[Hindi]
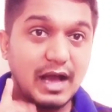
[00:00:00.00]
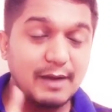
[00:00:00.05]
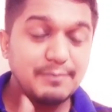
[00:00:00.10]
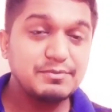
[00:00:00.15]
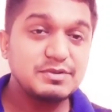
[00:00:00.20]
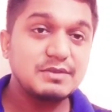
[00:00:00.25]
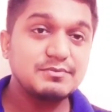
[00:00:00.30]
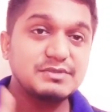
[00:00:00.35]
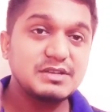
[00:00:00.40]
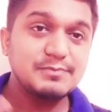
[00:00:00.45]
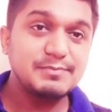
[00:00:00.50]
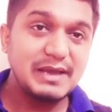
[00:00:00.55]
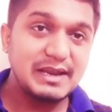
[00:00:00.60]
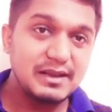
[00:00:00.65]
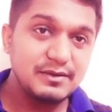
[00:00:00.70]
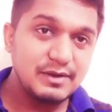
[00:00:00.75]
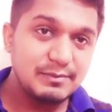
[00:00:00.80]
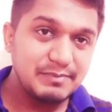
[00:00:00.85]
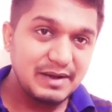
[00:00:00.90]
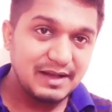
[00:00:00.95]
आप सबसे
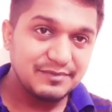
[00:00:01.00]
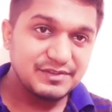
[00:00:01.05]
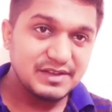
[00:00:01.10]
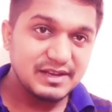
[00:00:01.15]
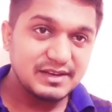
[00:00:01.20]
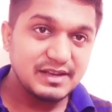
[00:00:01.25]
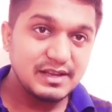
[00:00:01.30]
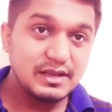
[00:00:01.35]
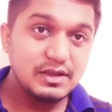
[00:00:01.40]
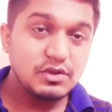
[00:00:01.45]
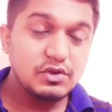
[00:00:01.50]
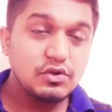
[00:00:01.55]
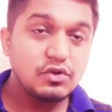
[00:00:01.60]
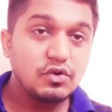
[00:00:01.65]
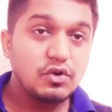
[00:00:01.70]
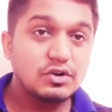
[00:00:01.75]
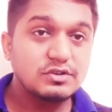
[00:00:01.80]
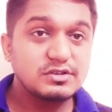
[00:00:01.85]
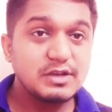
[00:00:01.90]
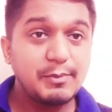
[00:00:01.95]
पहले मैं बात करिए
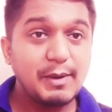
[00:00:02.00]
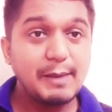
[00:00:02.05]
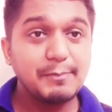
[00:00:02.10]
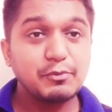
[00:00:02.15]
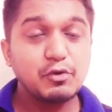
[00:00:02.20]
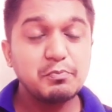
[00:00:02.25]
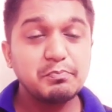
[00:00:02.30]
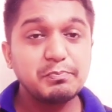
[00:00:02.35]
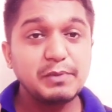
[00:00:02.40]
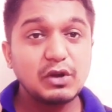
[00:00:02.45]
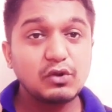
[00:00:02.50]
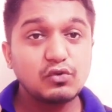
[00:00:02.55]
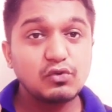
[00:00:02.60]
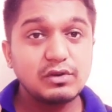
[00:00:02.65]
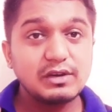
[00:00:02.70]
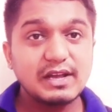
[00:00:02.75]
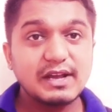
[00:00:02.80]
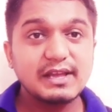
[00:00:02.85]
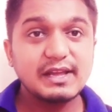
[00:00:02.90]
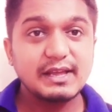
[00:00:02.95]
और जब आपको
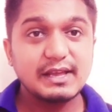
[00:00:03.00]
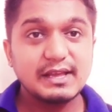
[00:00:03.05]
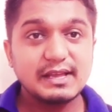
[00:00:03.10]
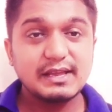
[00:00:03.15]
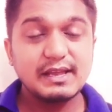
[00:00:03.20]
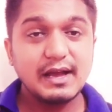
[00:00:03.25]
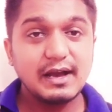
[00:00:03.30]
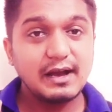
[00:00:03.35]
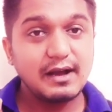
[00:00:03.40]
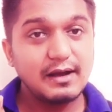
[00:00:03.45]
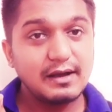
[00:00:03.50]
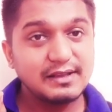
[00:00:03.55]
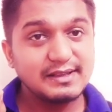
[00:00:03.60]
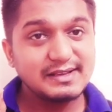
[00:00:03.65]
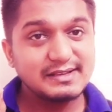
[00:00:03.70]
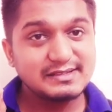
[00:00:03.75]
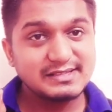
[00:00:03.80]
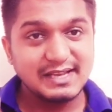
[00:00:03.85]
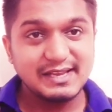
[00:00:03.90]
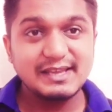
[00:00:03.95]
बिल्कुल लगे कि हाँ
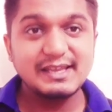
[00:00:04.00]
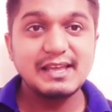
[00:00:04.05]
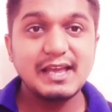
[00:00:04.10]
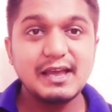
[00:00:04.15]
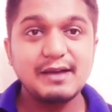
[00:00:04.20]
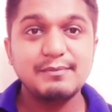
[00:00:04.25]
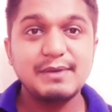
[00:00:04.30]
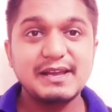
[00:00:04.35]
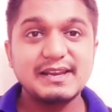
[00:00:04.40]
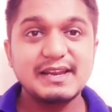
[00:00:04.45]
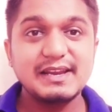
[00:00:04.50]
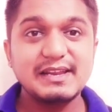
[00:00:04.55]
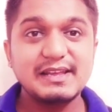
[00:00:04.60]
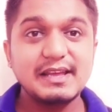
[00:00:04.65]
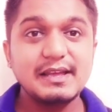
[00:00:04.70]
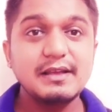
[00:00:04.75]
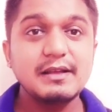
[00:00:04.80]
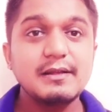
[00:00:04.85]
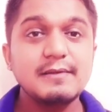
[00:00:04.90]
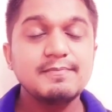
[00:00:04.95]
ये सही है हमारे
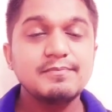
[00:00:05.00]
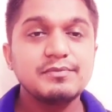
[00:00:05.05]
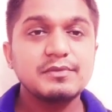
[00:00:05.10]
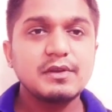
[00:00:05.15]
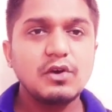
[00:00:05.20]
लिए